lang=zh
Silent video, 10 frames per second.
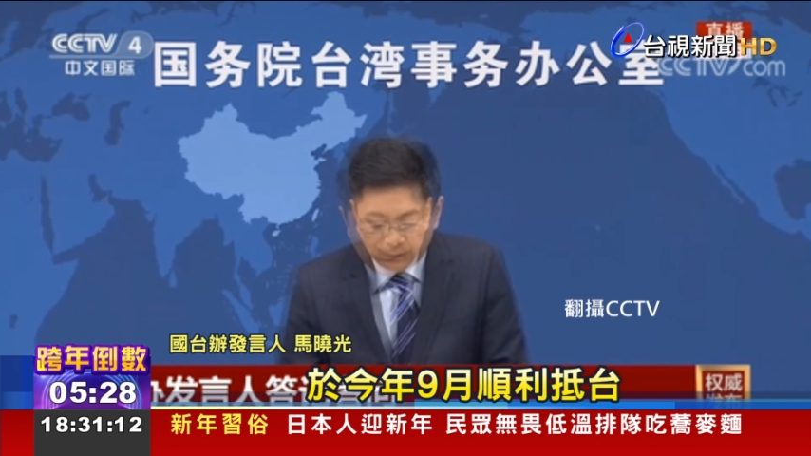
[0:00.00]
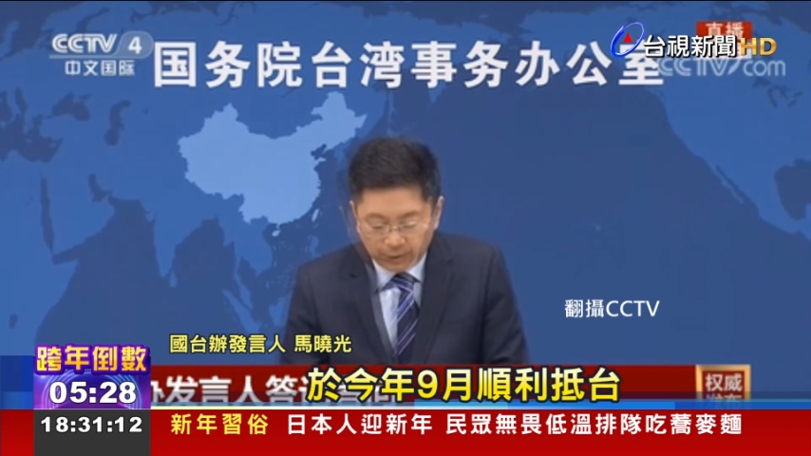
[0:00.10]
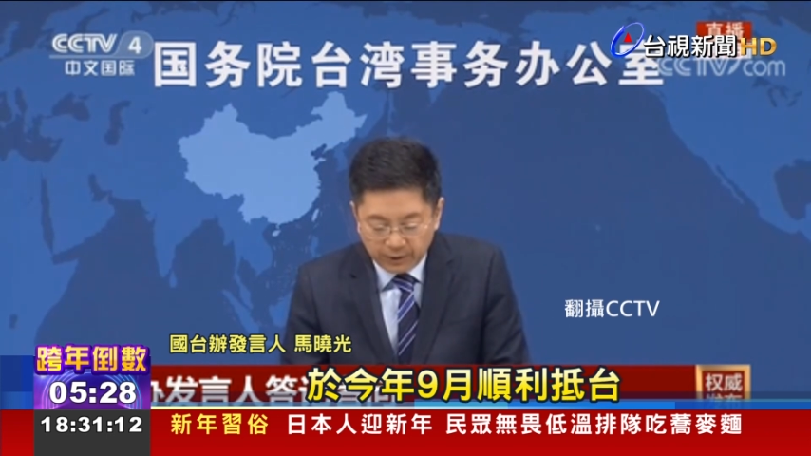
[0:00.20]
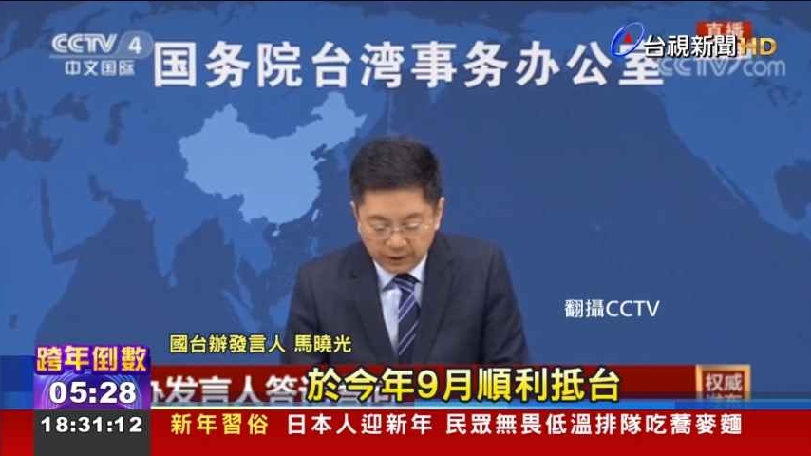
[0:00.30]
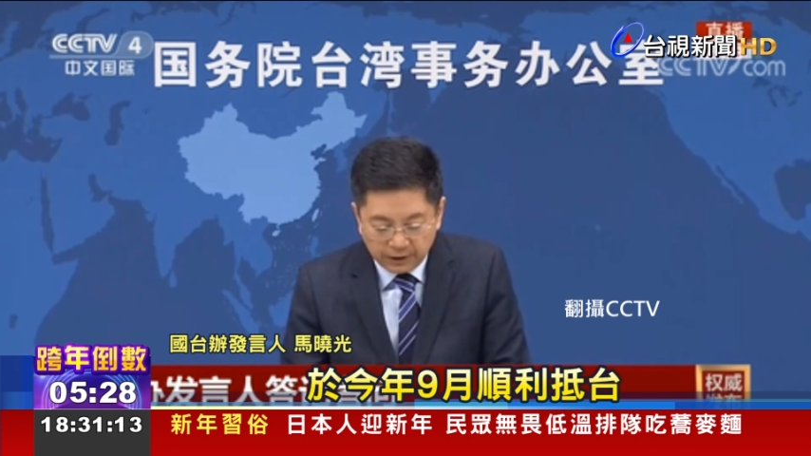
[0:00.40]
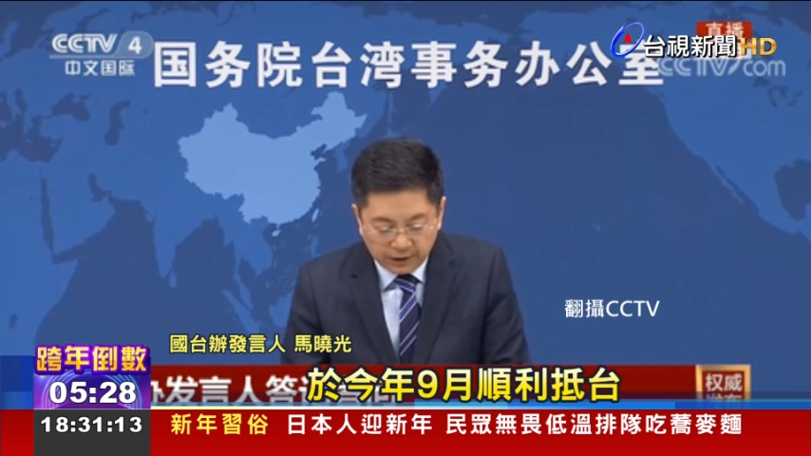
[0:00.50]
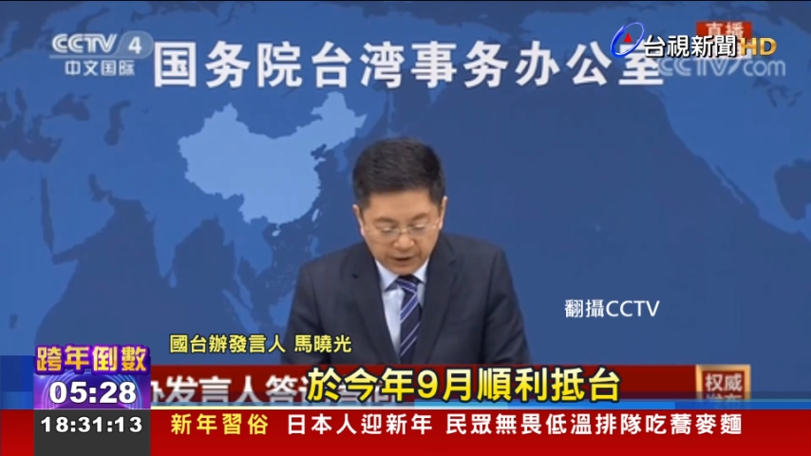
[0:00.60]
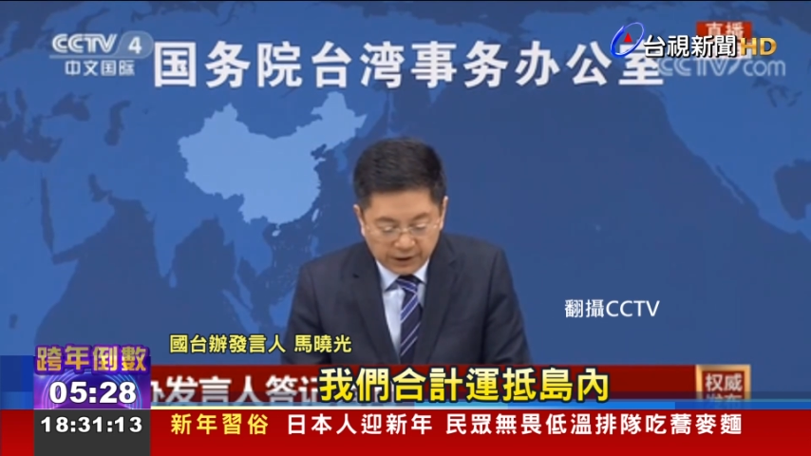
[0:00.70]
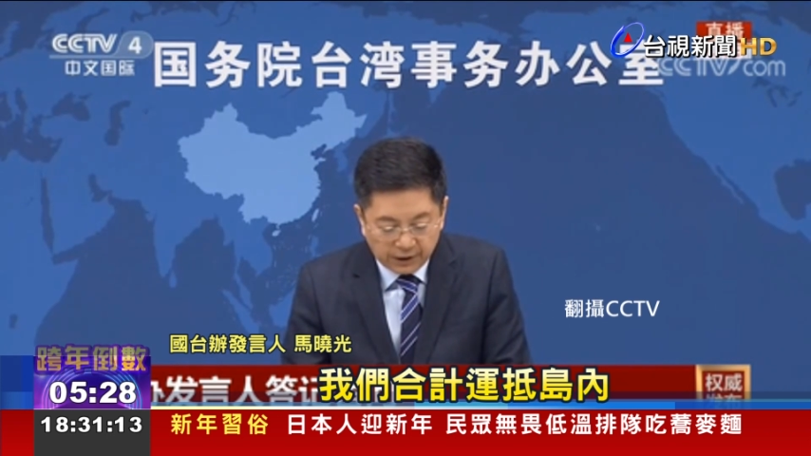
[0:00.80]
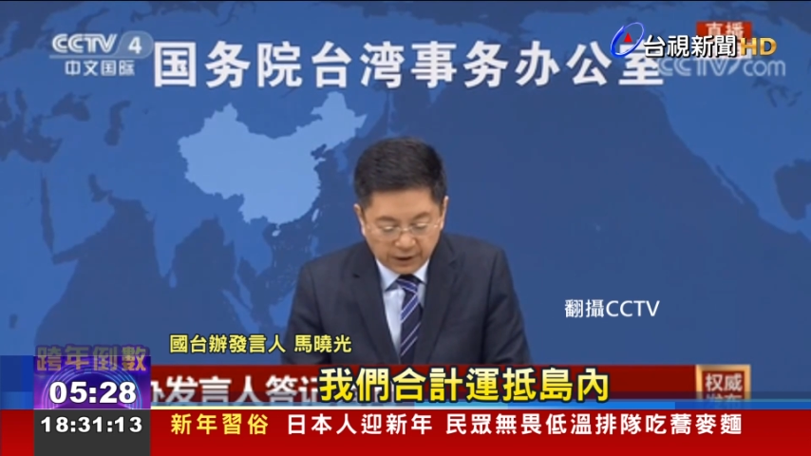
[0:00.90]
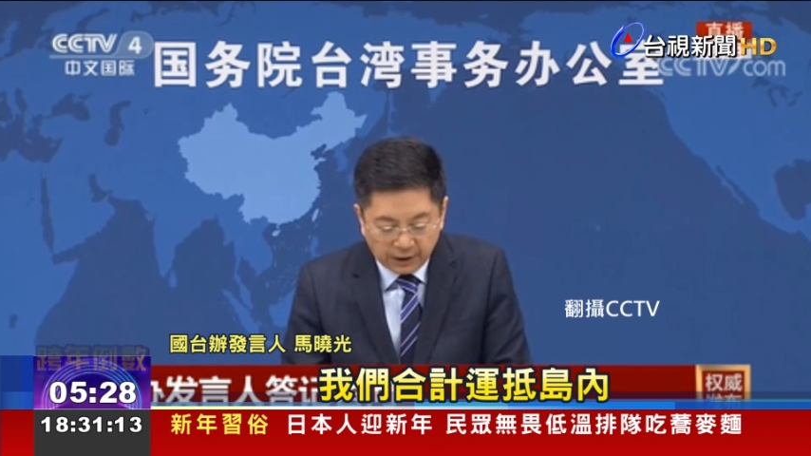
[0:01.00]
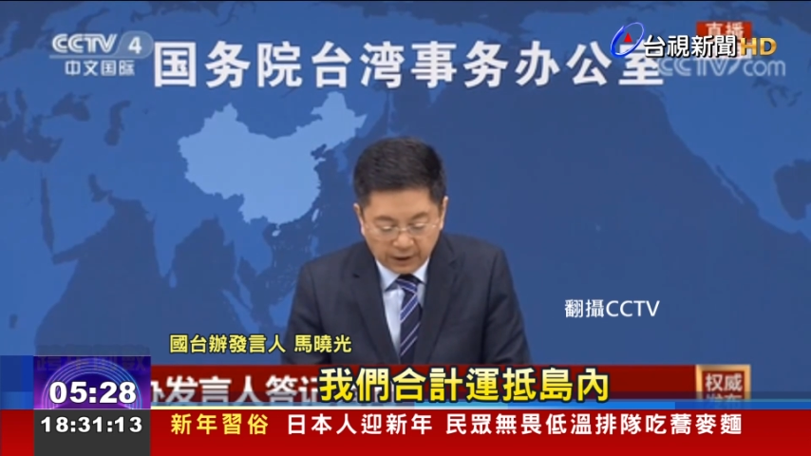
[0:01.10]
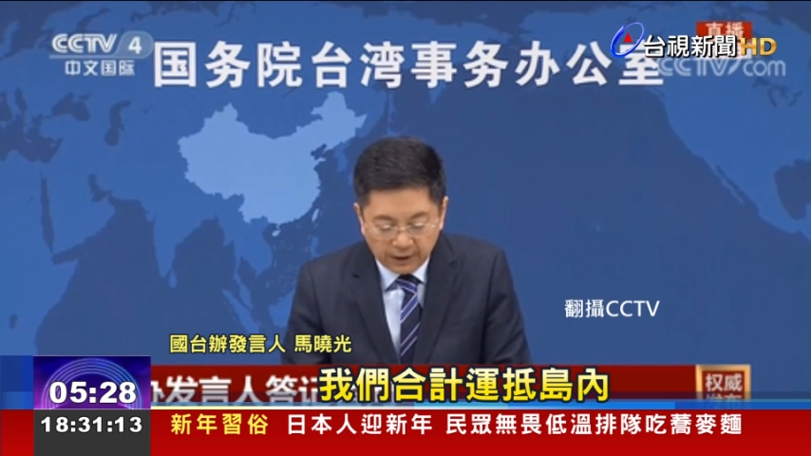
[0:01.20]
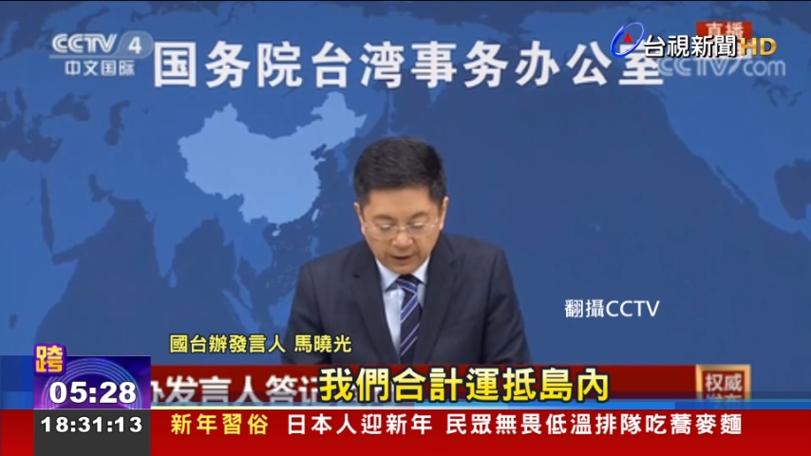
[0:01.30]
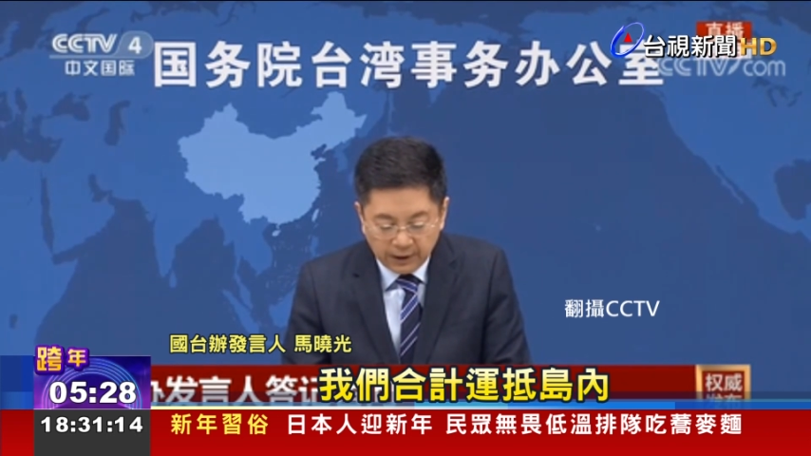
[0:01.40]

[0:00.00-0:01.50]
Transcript: 我们合计啊。